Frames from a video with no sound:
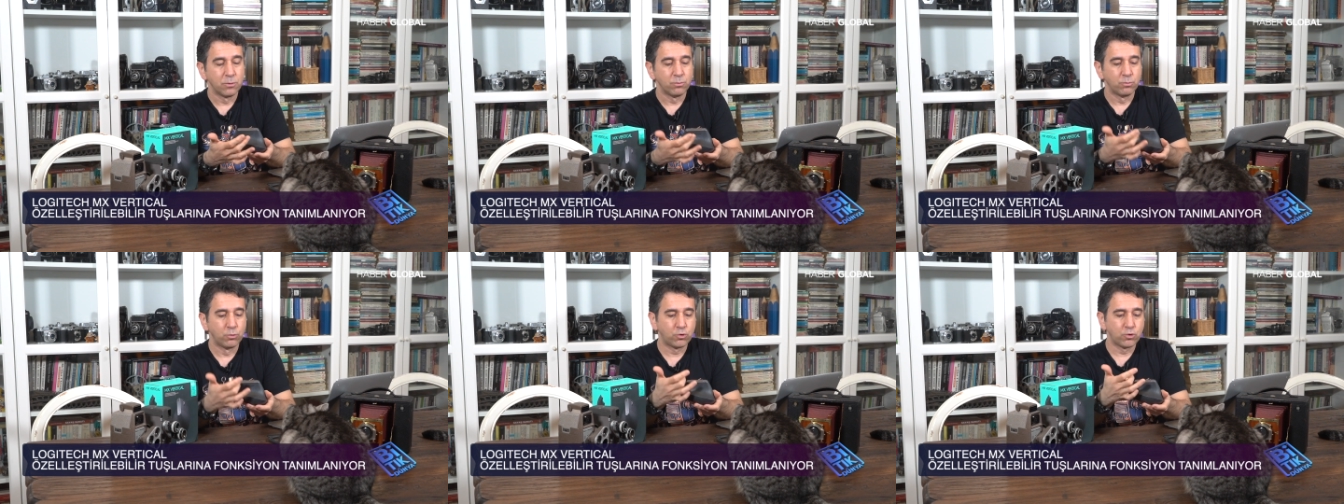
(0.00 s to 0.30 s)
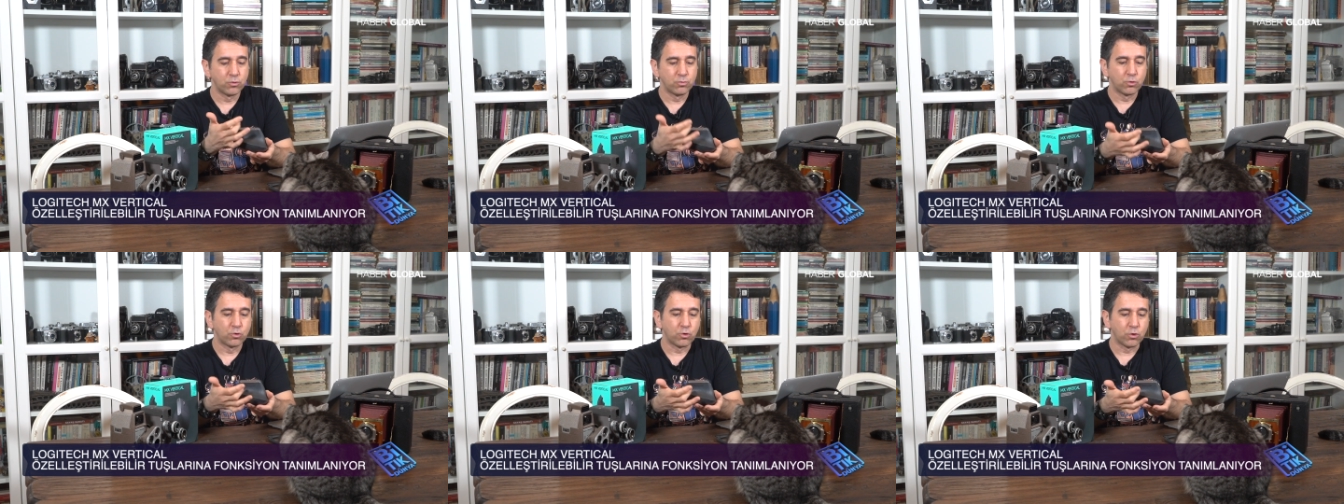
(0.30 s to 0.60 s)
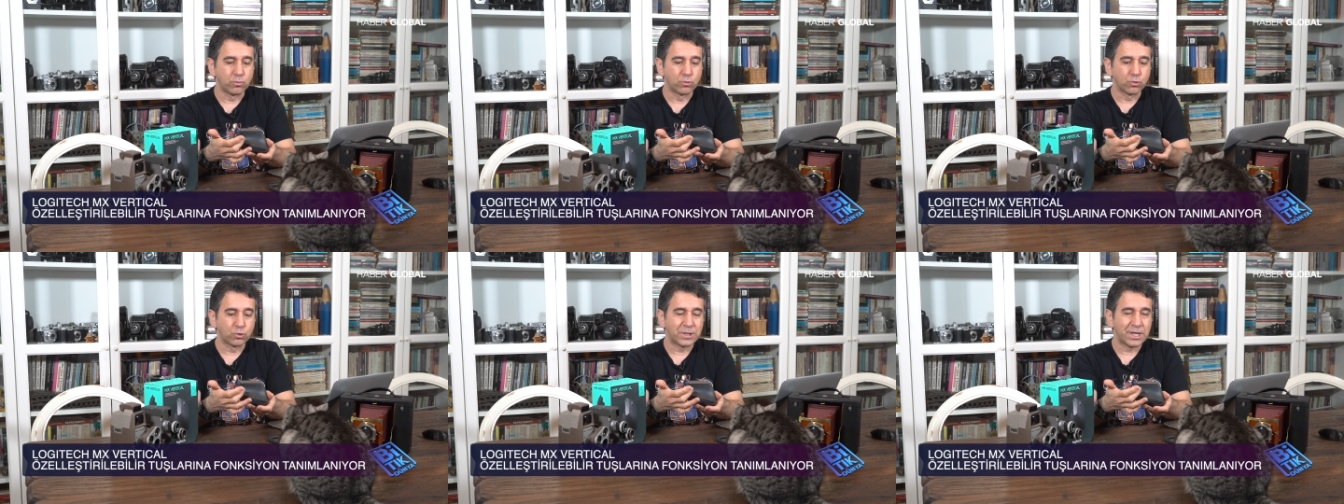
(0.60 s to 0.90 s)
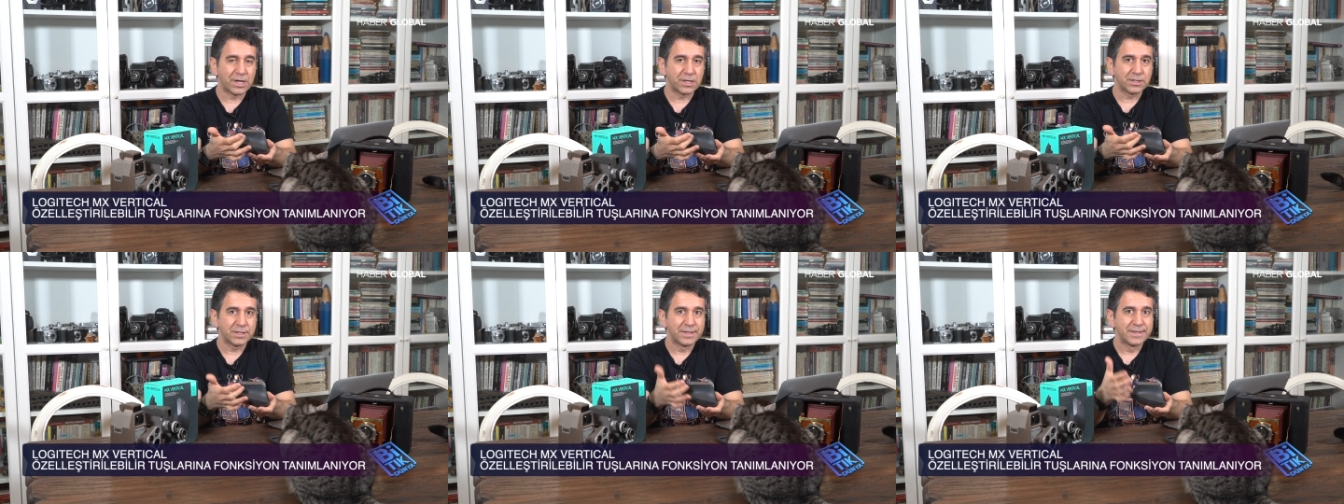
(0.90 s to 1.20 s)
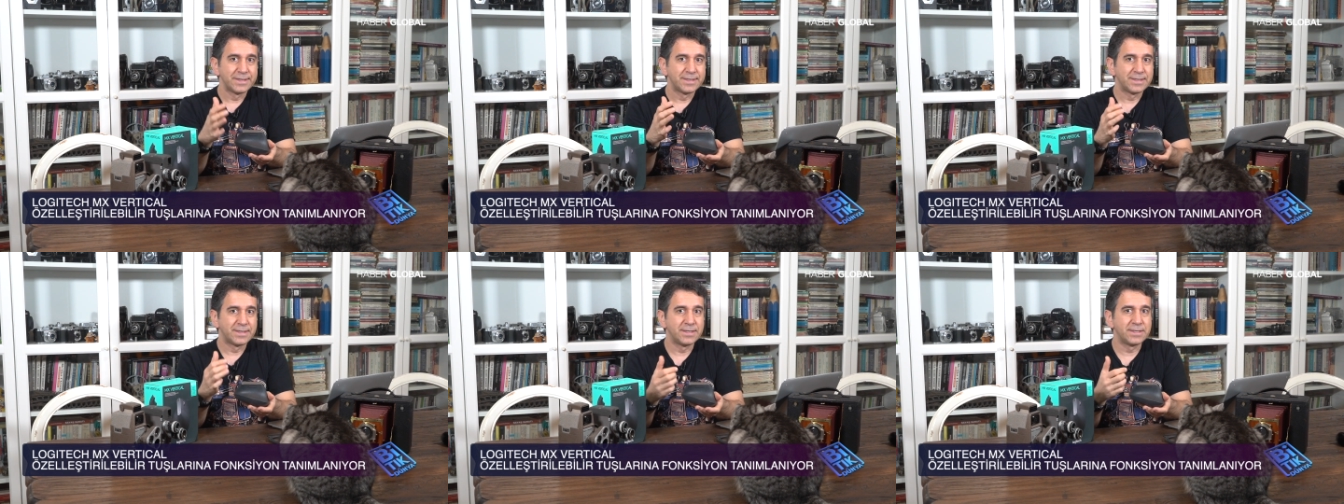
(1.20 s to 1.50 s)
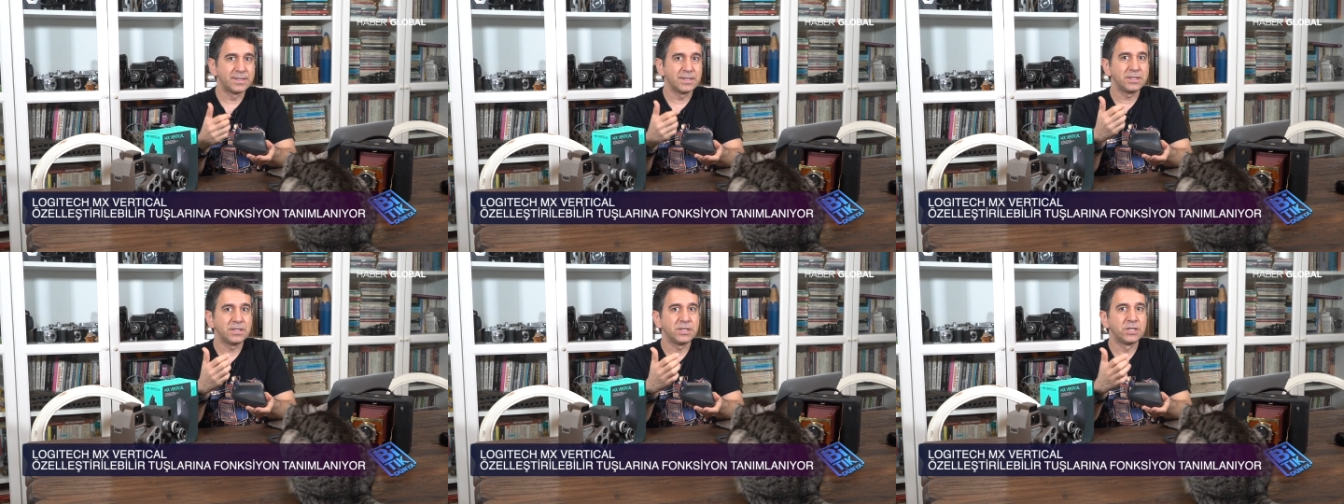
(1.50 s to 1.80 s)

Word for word: Bütün bu komutlar sizin